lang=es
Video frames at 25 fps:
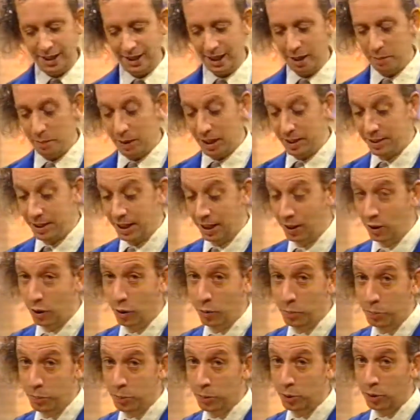Marcelo, un
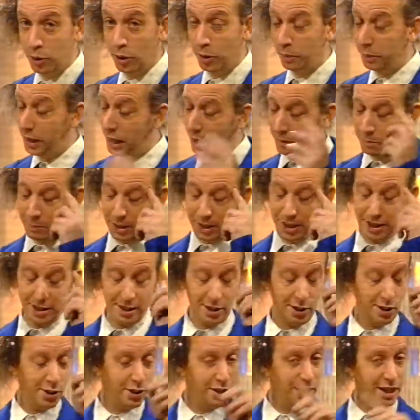mundo, mira, me haces
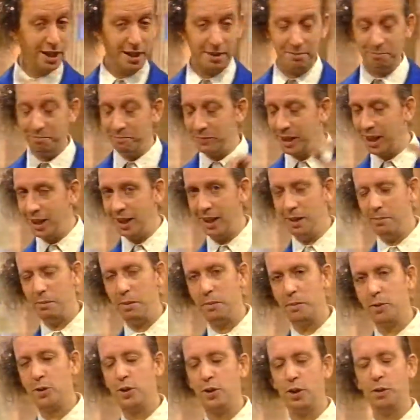acordar y me
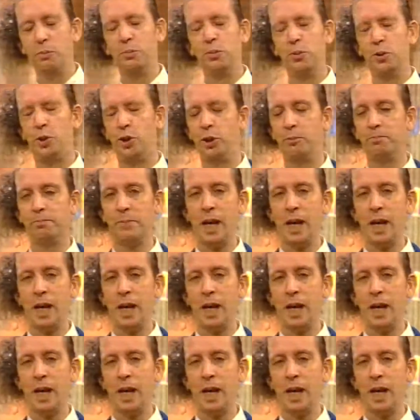emociono mucho.